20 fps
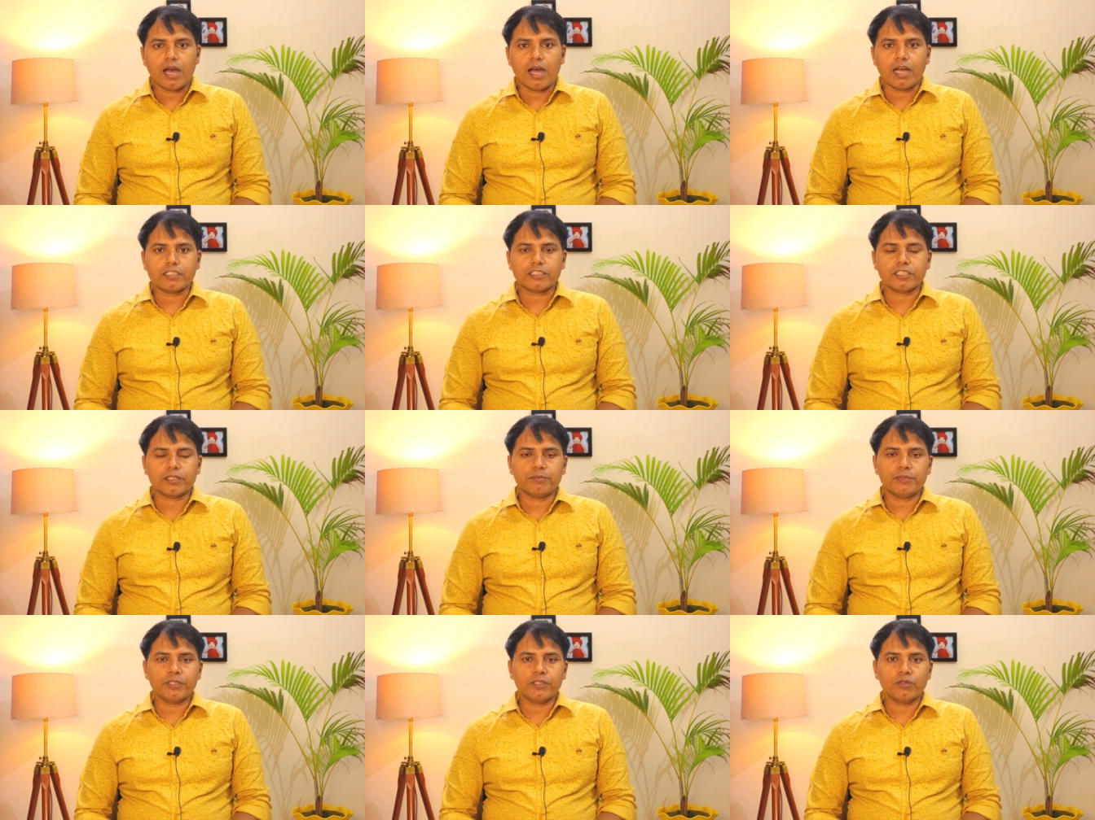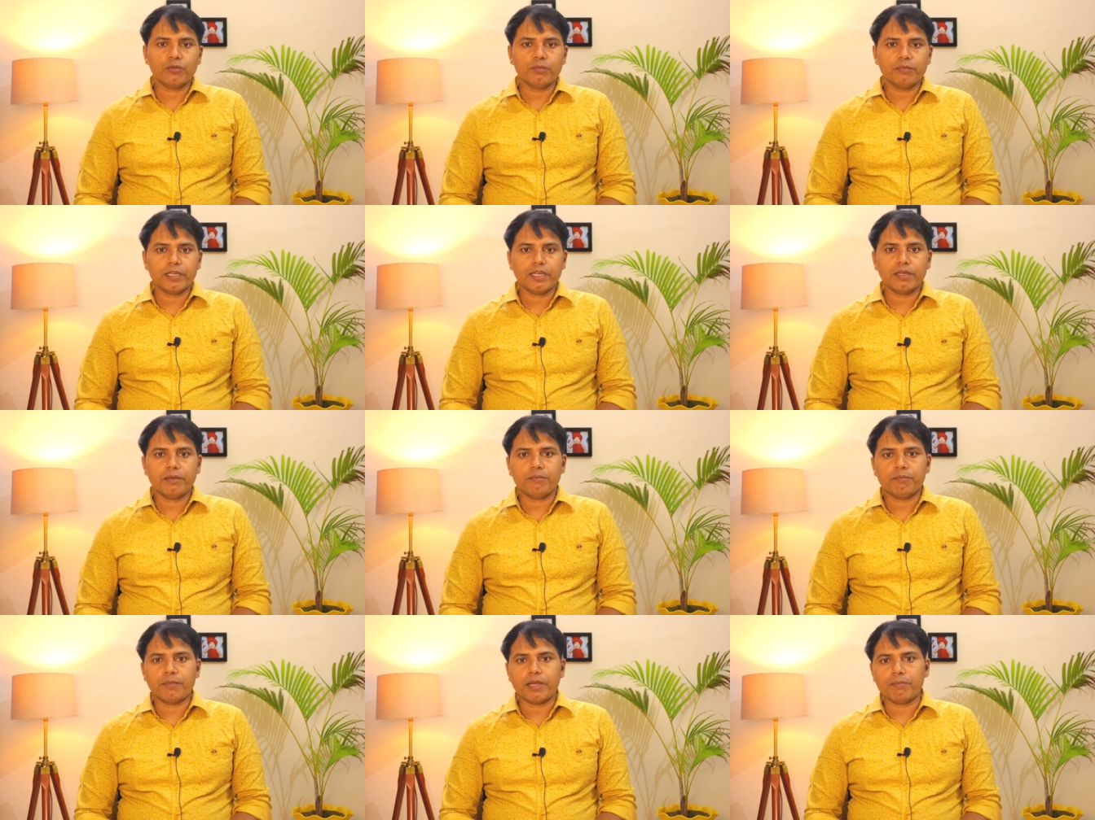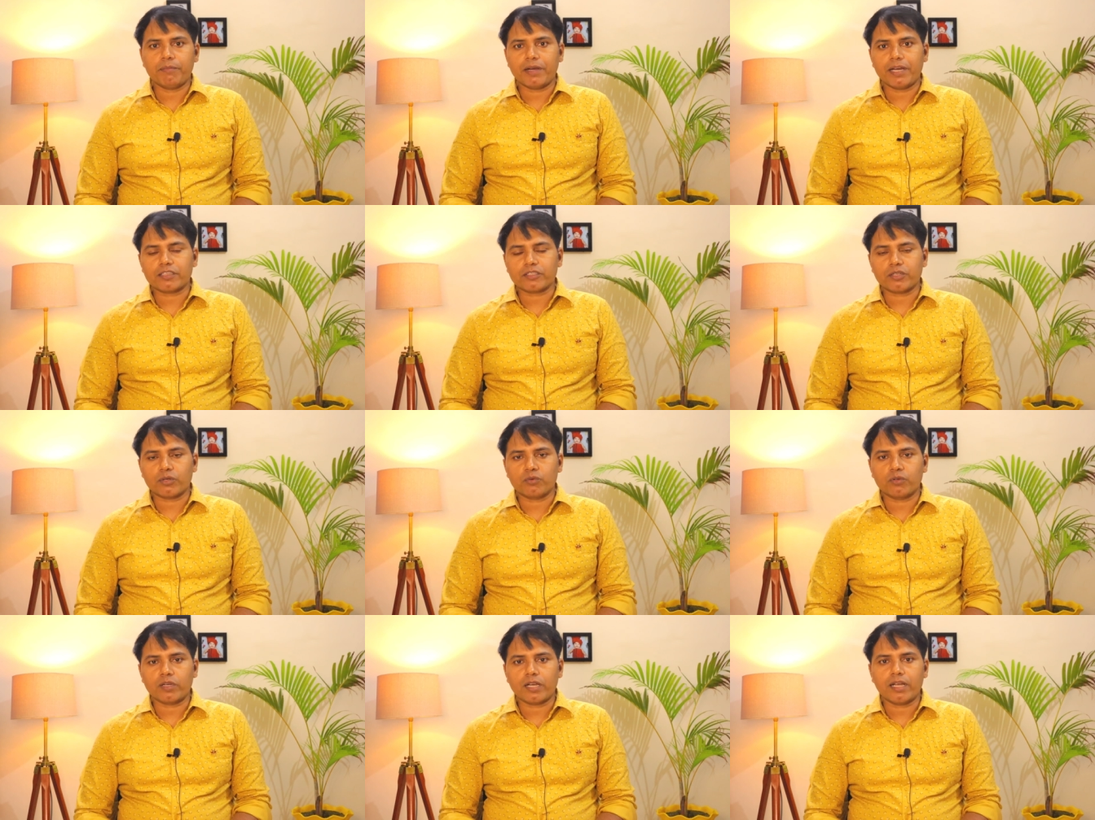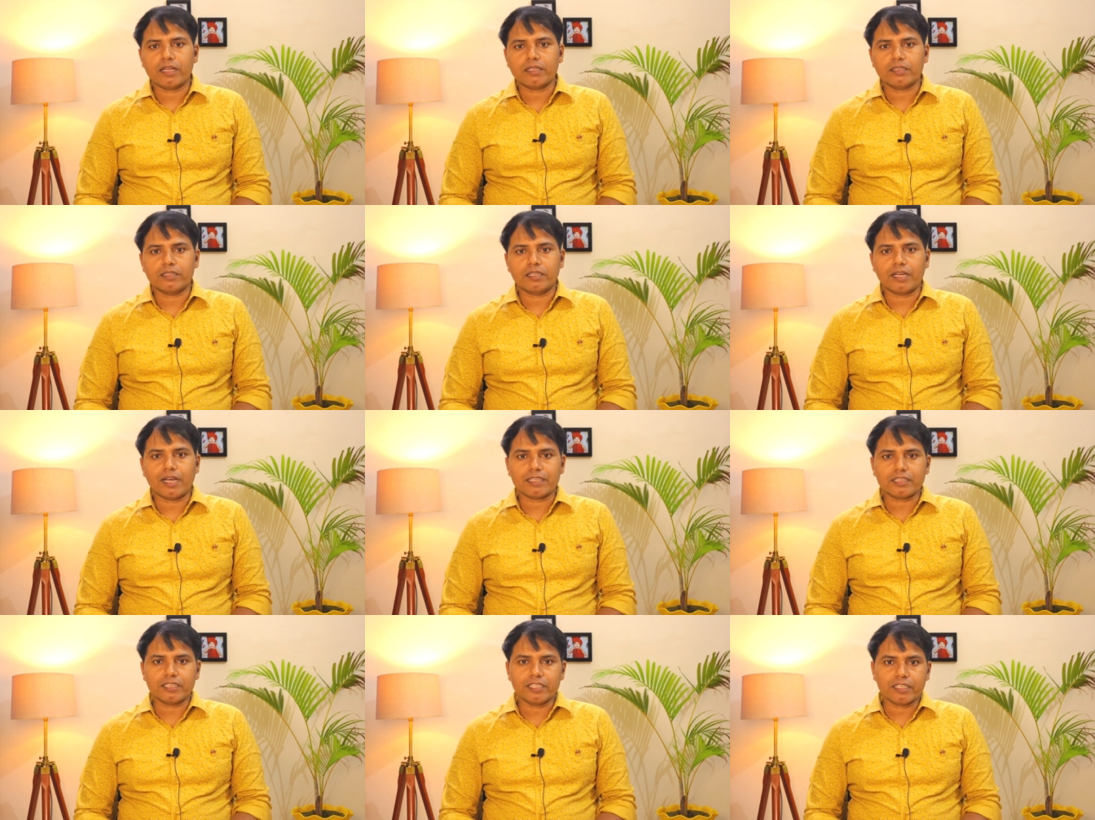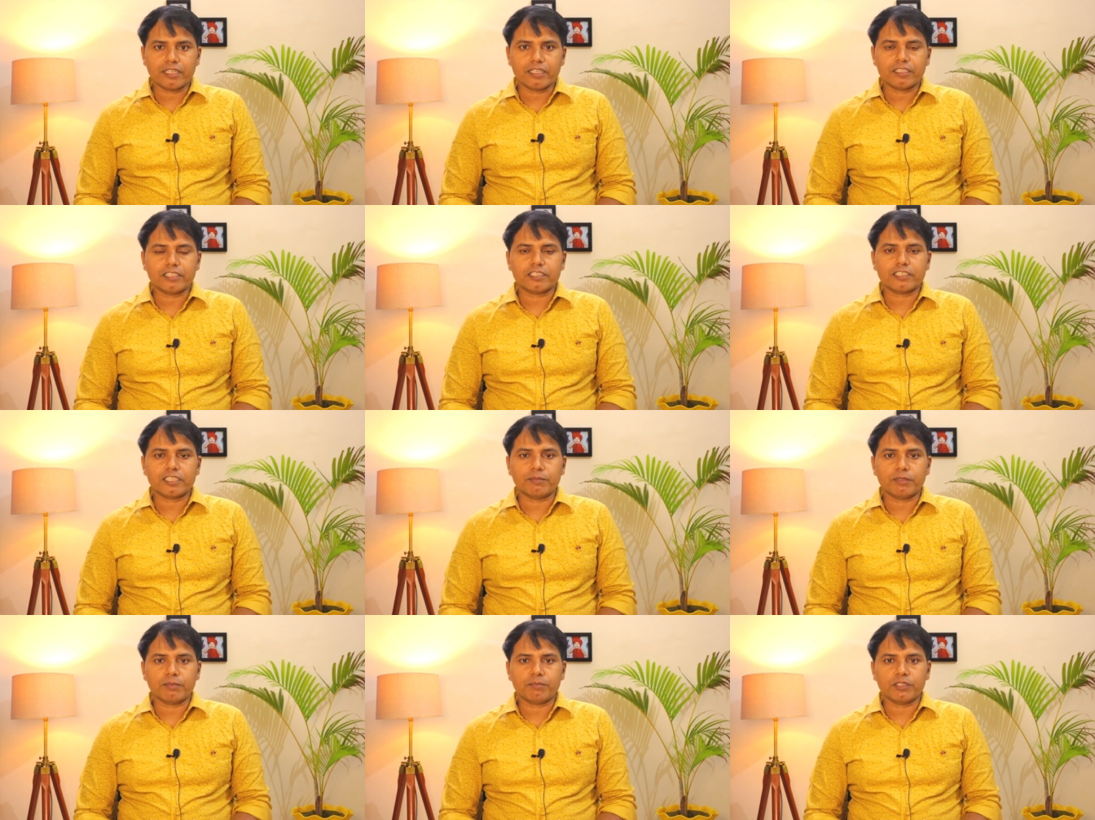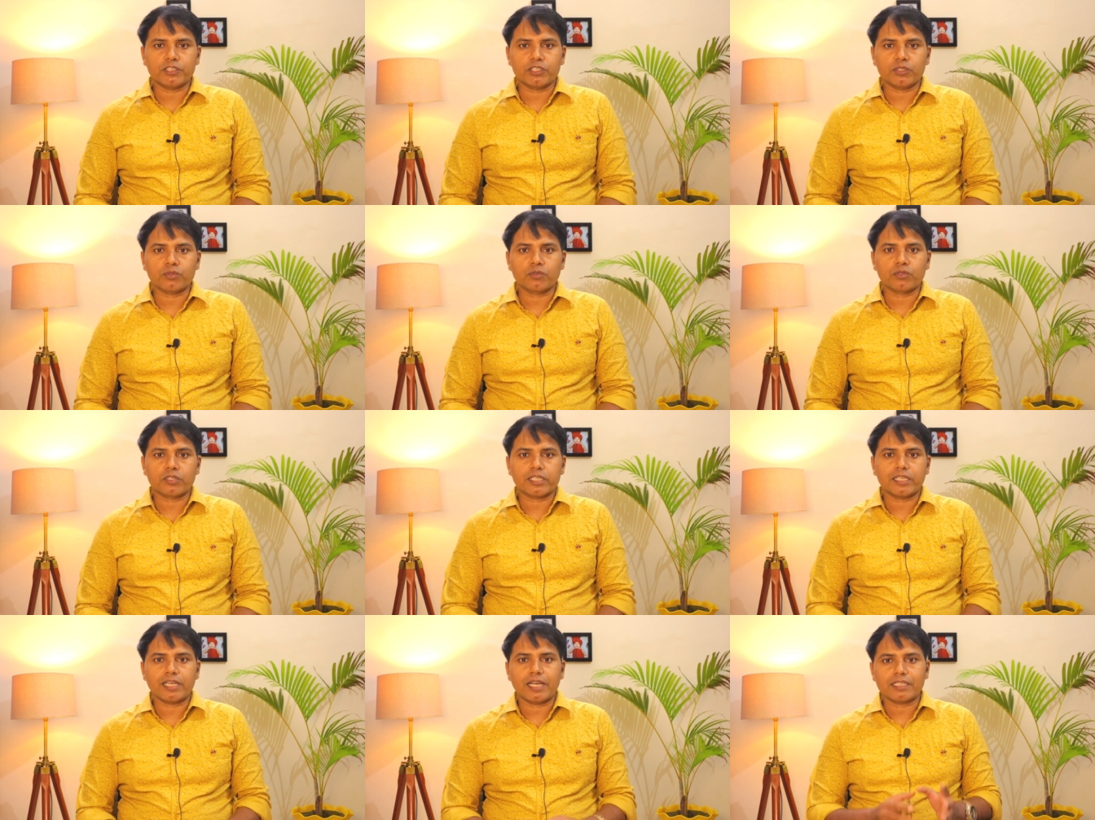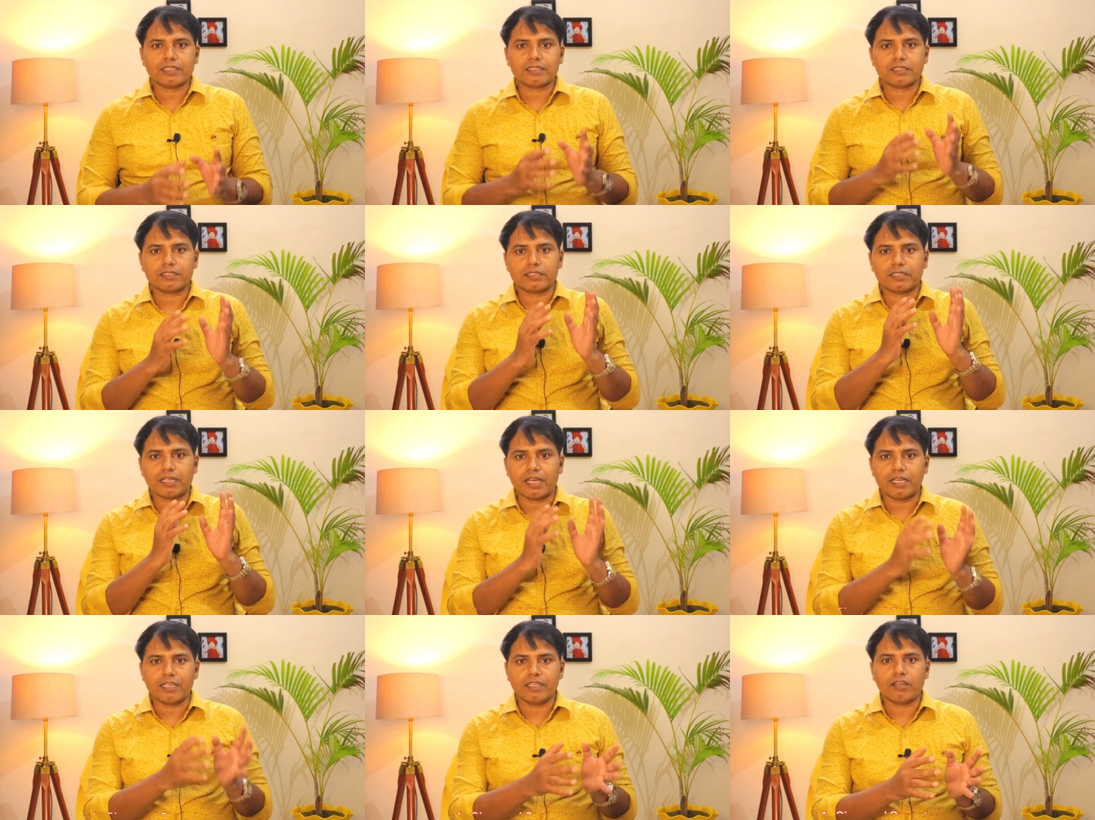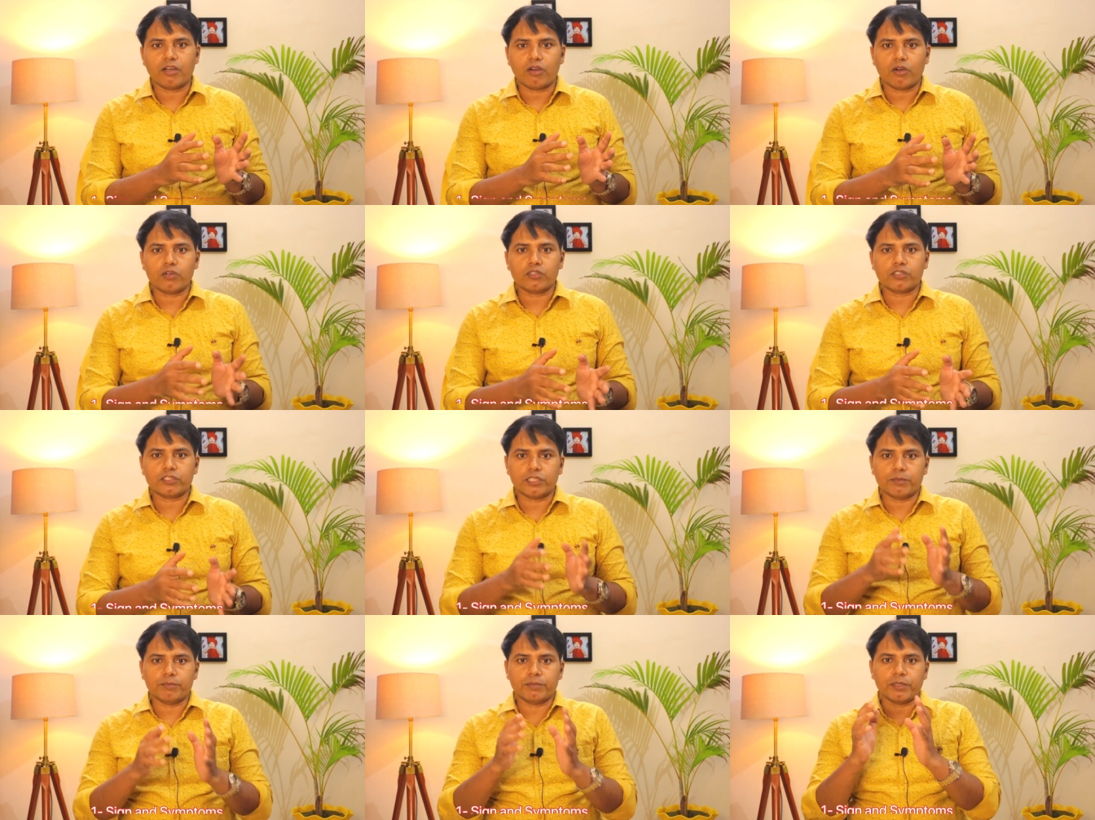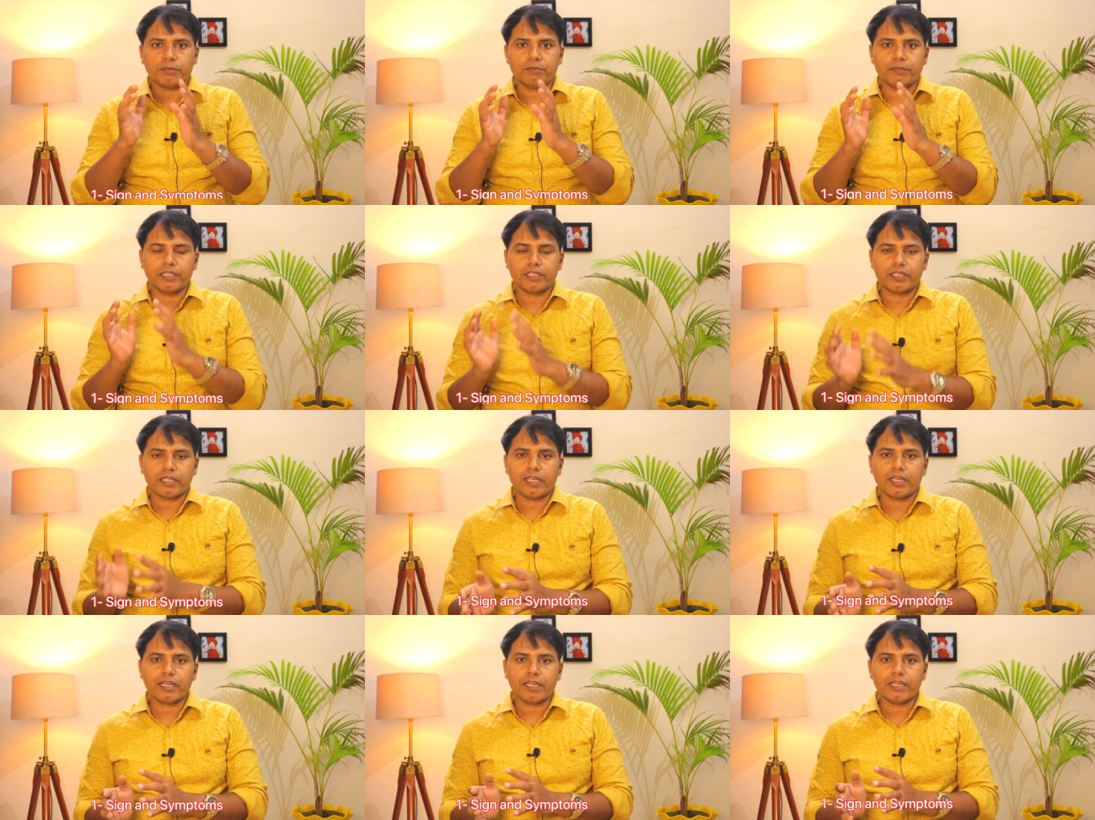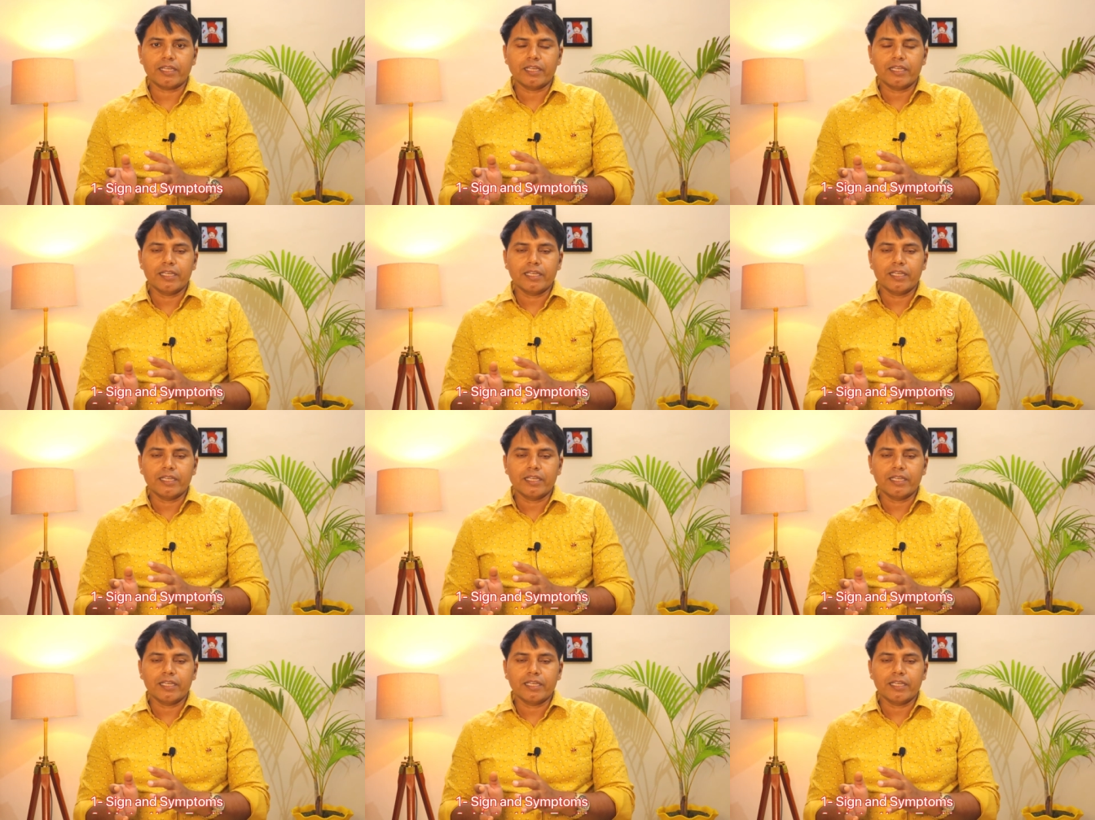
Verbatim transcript: आज के वीडियो में मैं बात करूंगा दांत निकलते समय बच्चे को क्या साइन और सिम्टम मिलते हैं